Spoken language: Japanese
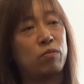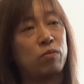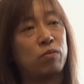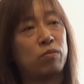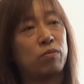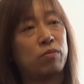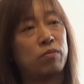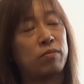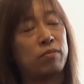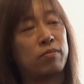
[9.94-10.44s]
こ
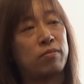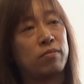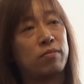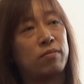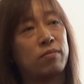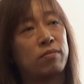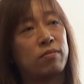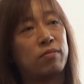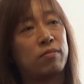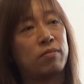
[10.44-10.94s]
がどういうふう
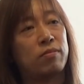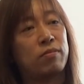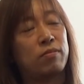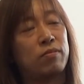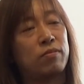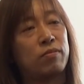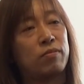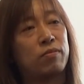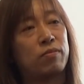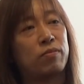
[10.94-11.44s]
に違う
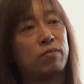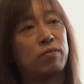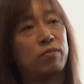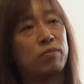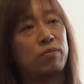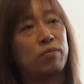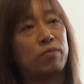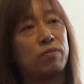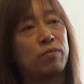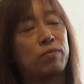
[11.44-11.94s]
というふうに見
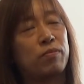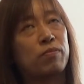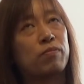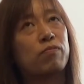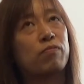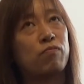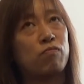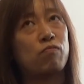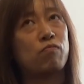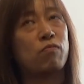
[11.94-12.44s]
てらっしゃいま
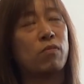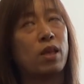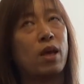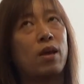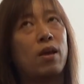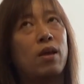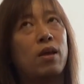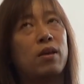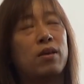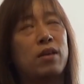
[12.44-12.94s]
すか、うん、
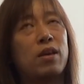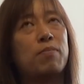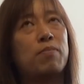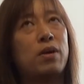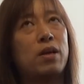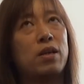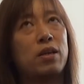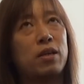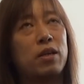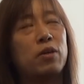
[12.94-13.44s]
やっ
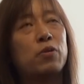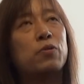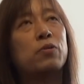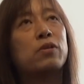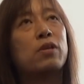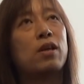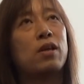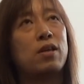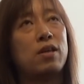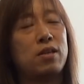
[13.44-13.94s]
ぱり基
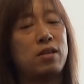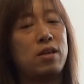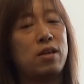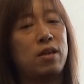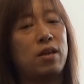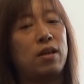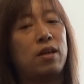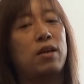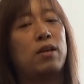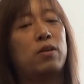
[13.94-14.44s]
本的
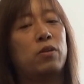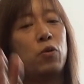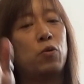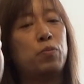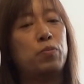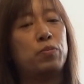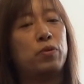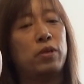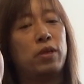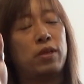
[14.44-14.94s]
に
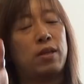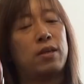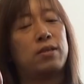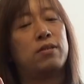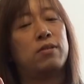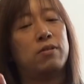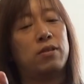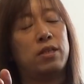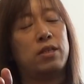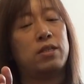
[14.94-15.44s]
トップに
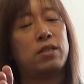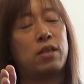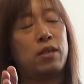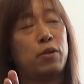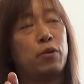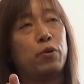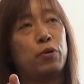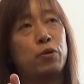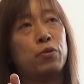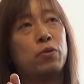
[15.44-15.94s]
立つ意
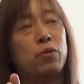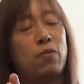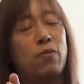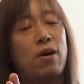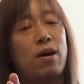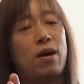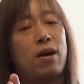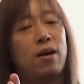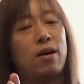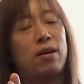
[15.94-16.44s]
識というの
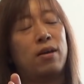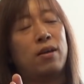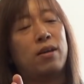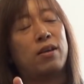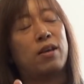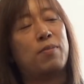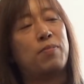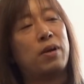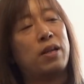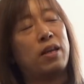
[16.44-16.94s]
は、はい、
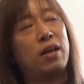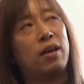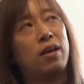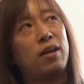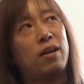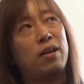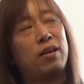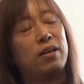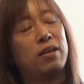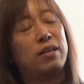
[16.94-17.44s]
やっぱりなんて
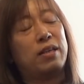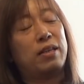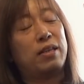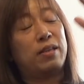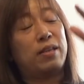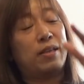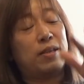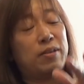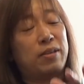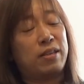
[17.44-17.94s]

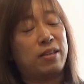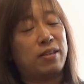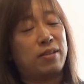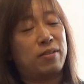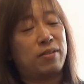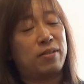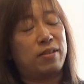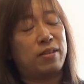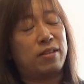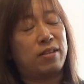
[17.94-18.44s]

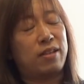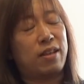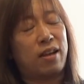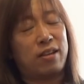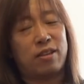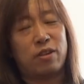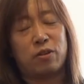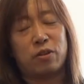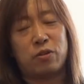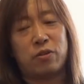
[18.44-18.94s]
言う
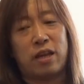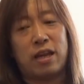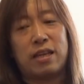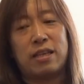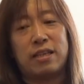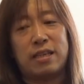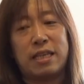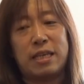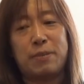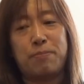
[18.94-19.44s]
んでしょうね
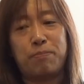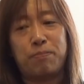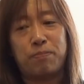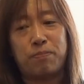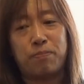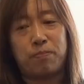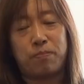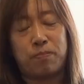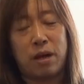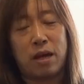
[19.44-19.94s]
一
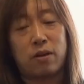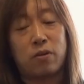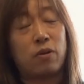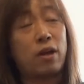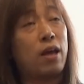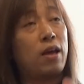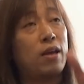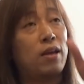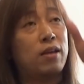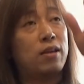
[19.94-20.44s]
般こ
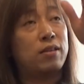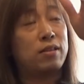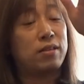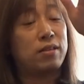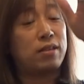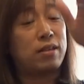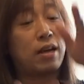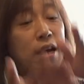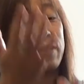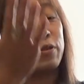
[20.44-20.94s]
れ
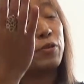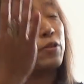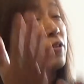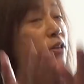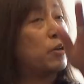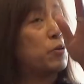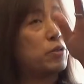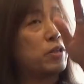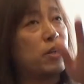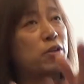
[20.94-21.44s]
格付
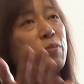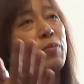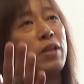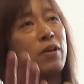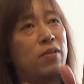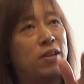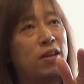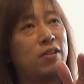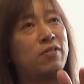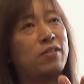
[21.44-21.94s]
けをしている意味
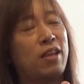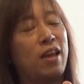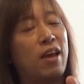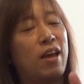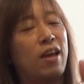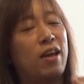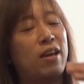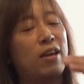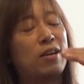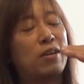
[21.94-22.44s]
ではなく
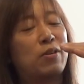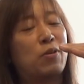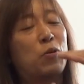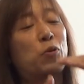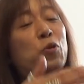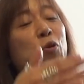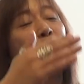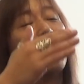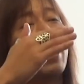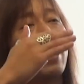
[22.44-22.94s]
て、はい、
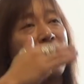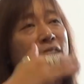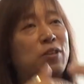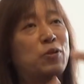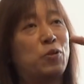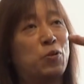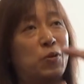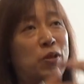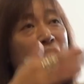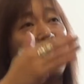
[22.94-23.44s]
言葉が
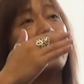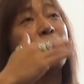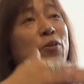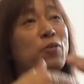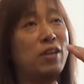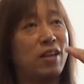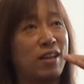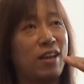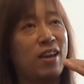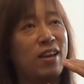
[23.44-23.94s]
ちょっとないの
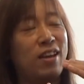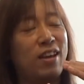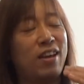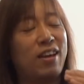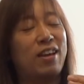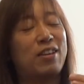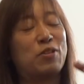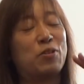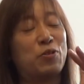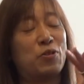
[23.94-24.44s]
でね、
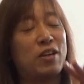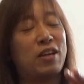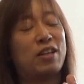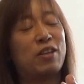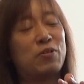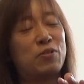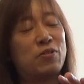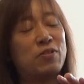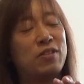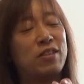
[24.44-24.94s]
そういう言い
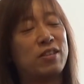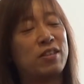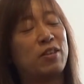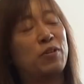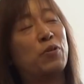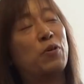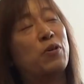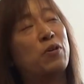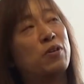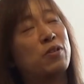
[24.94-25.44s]
方をするんですけ
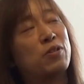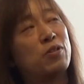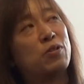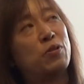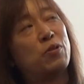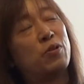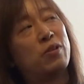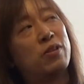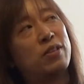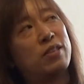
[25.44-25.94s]
どそ
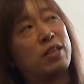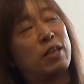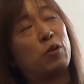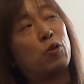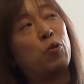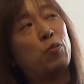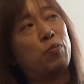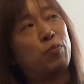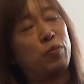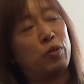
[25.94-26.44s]
のじゃあ
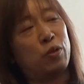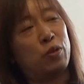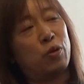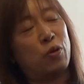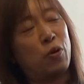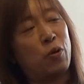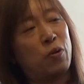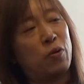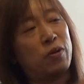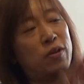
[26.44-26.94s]
トップ
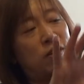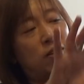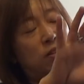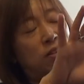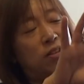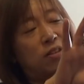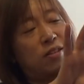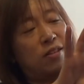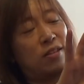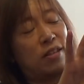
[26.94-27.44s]
と
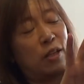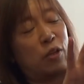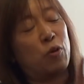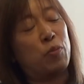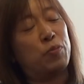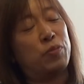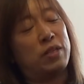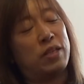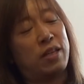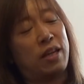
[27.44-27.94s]

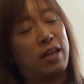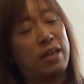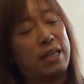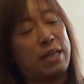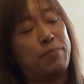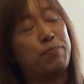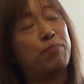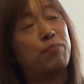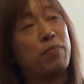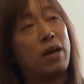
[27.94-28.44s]
ザ・トップじゃない
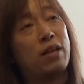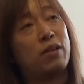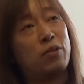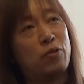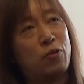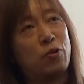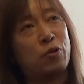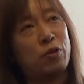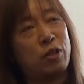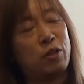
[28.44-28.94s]
一般
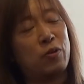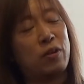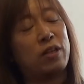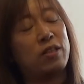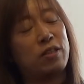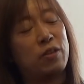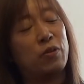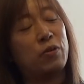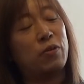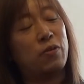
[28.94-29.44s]
の人た
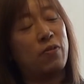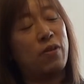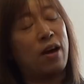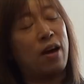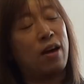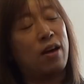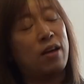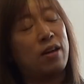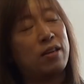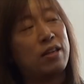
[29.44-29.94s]
ちというの
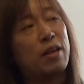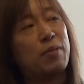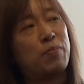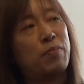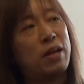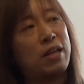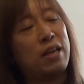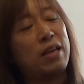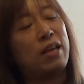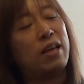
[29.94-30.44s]
はやっ
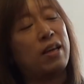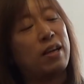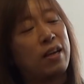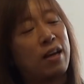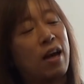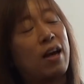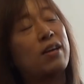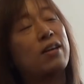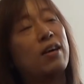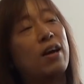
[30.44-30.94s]
ぱり
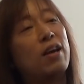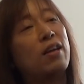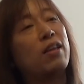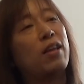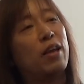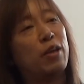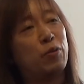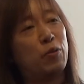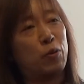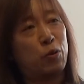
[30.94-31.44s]
考え
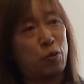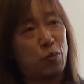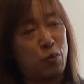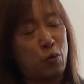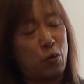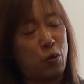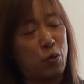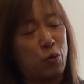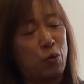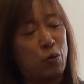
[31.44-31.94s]
ていること
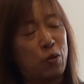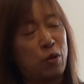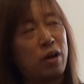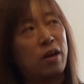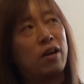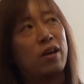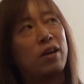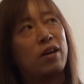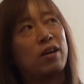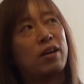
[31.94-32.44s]
も
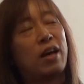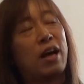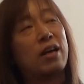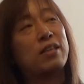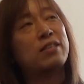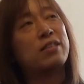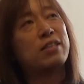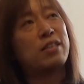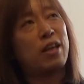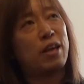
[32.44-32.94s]

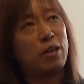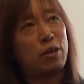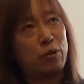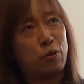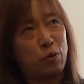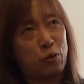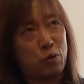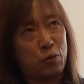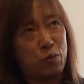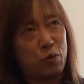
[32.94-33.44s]
感じている
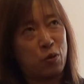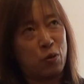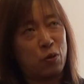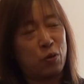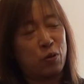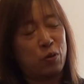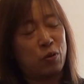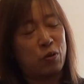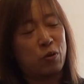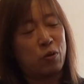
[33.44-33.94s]
ことも